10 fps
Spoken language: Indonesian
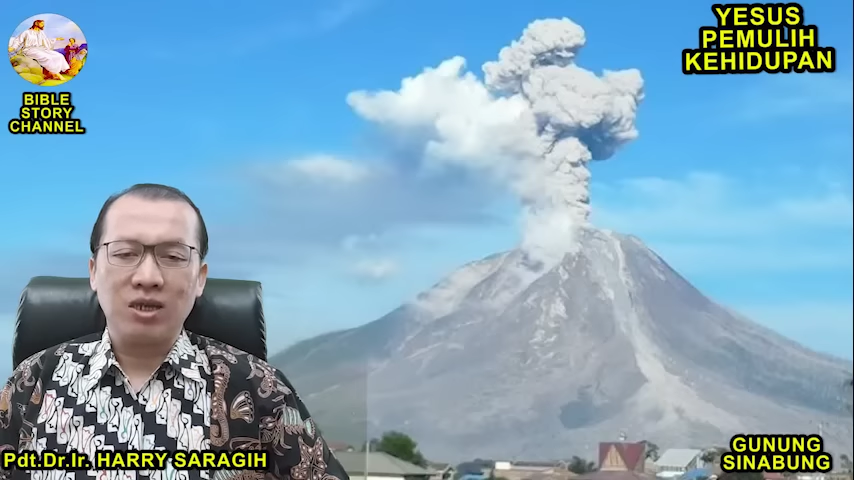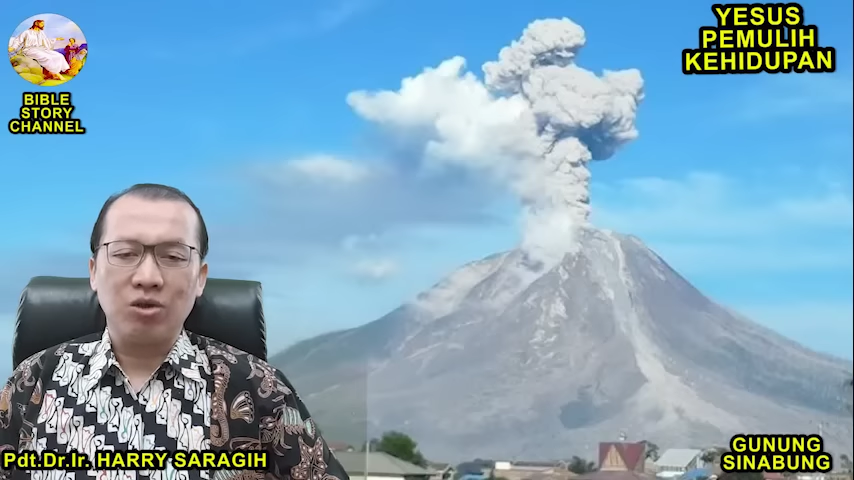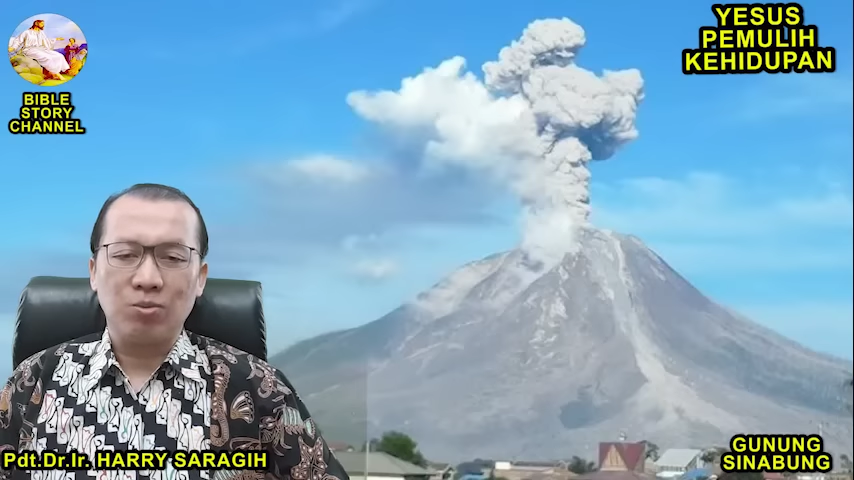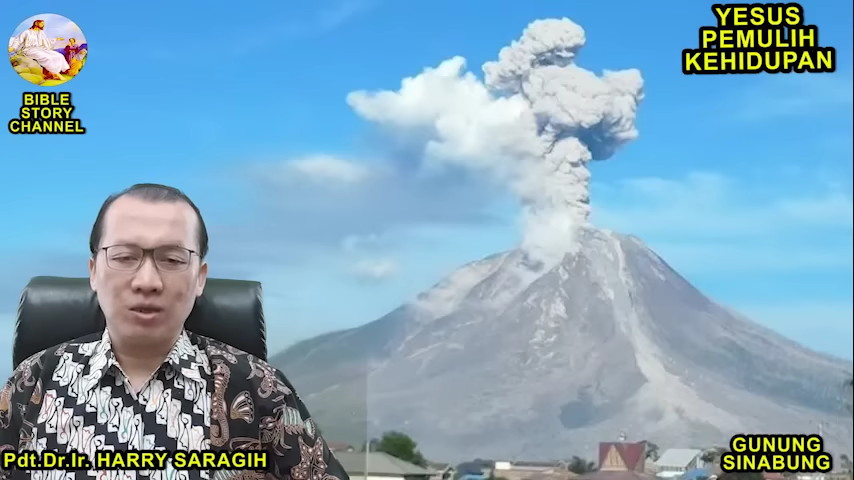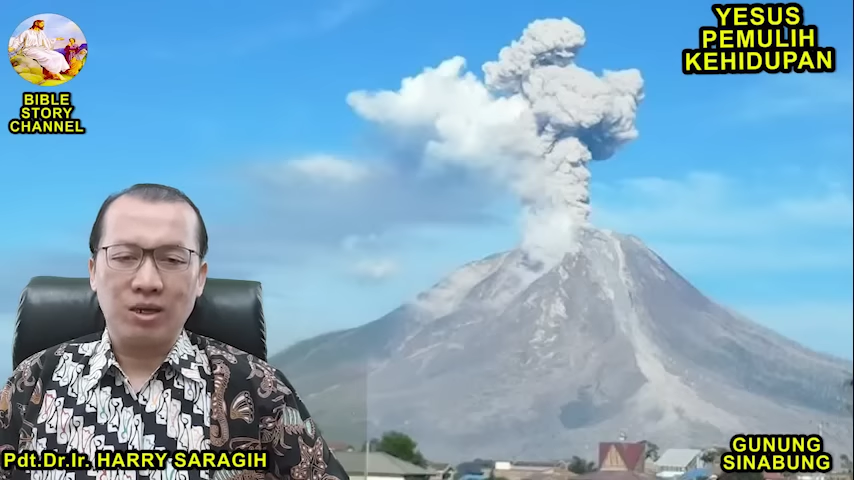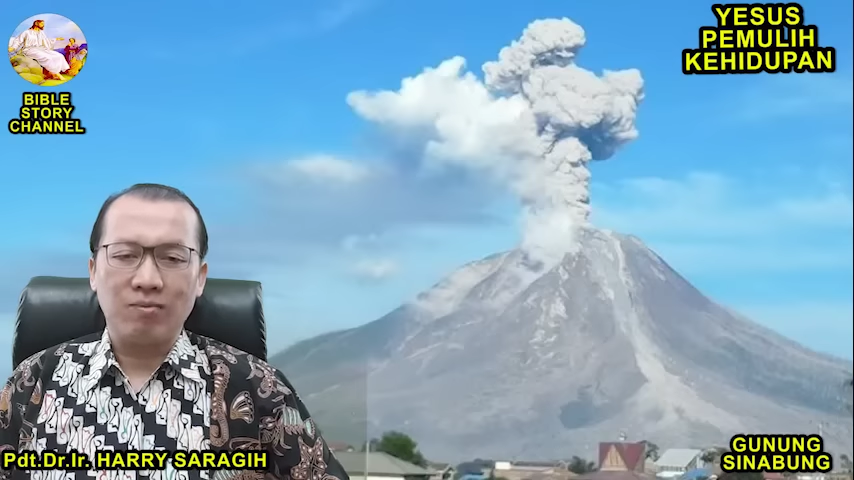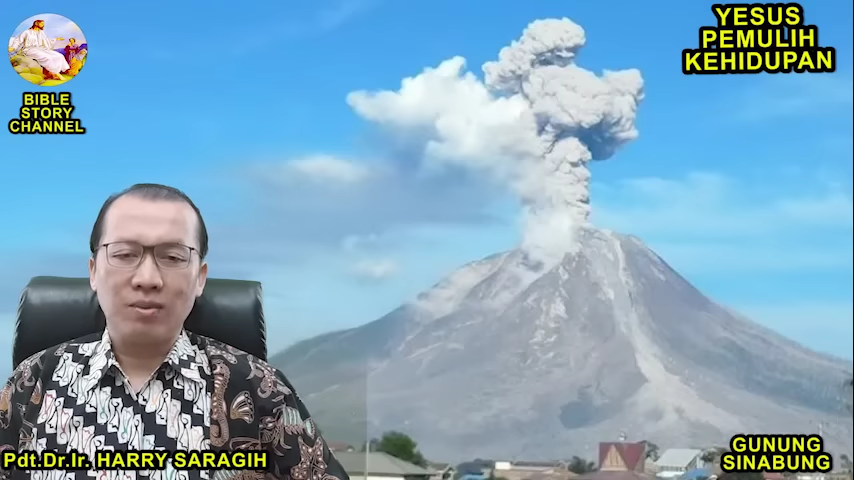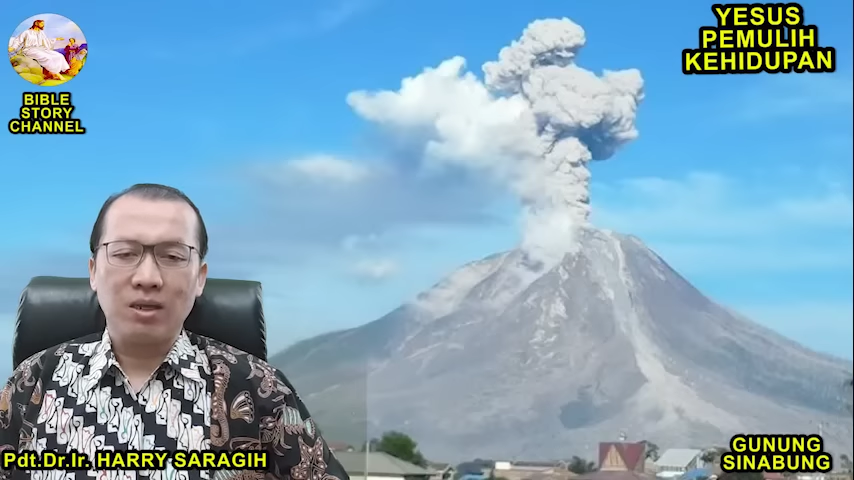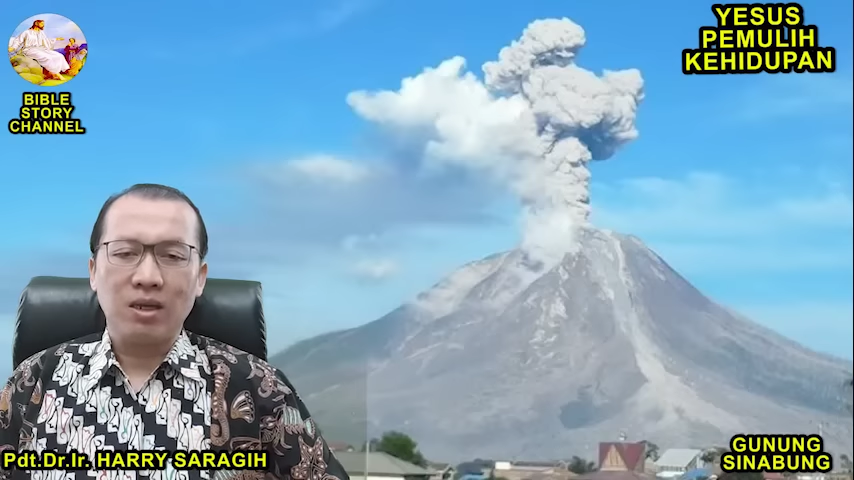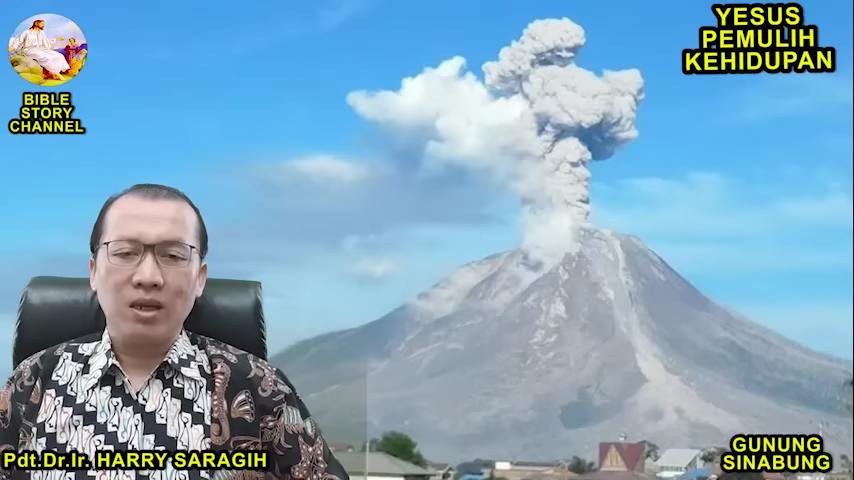dengan
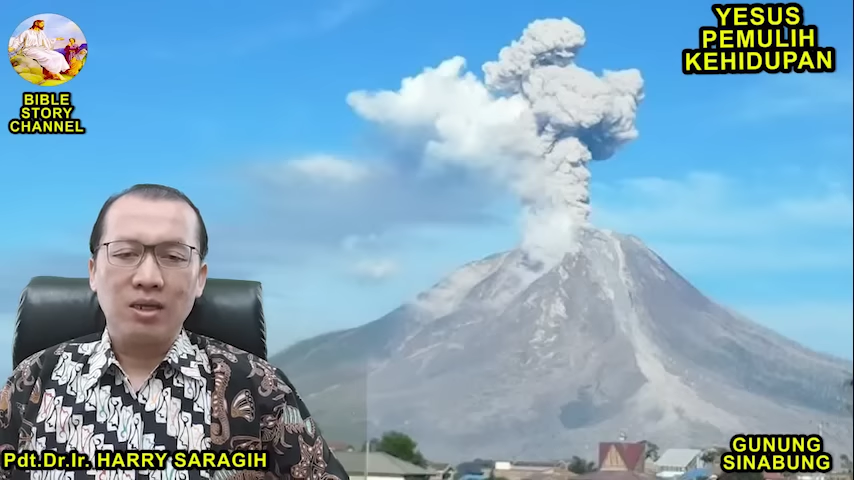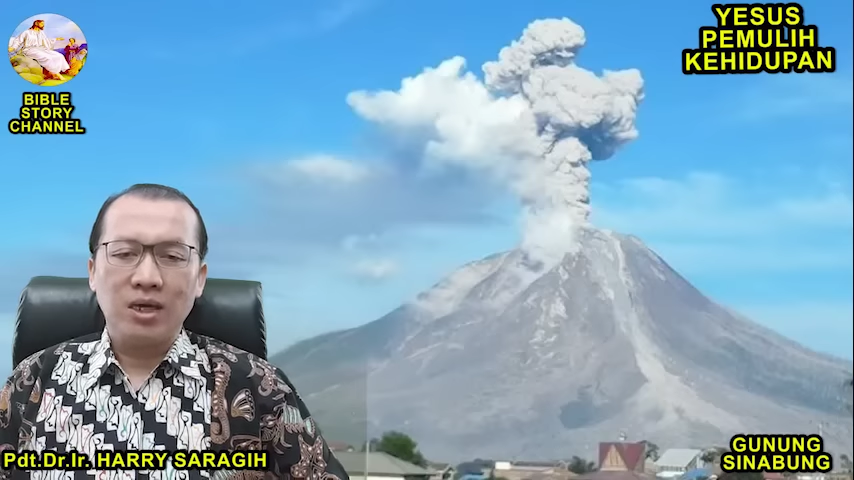26.